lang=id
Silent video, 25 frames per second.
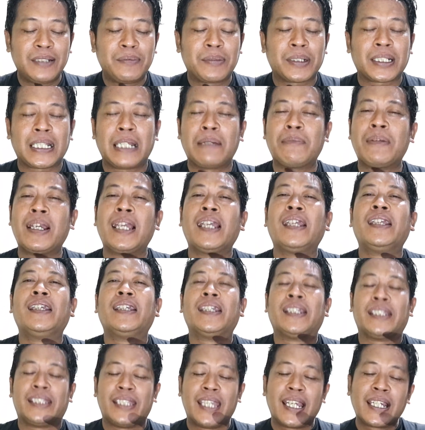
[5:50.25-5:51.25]
Yang pertama,
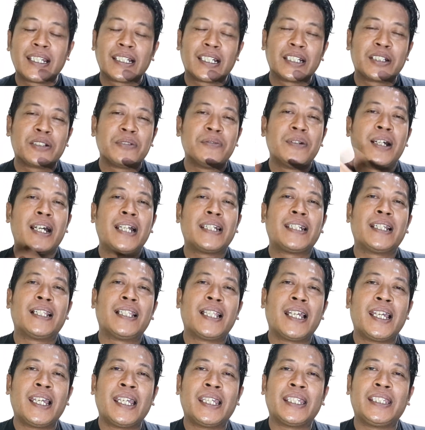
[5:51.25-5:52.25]
yang kedua
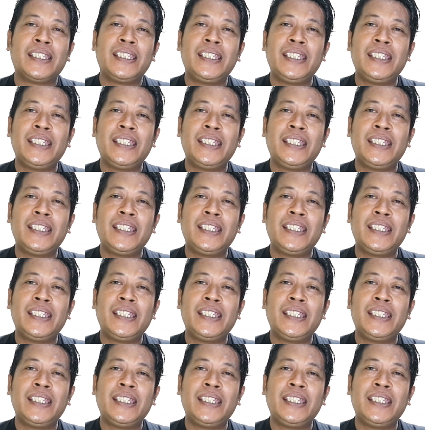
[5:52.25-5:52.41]
adalah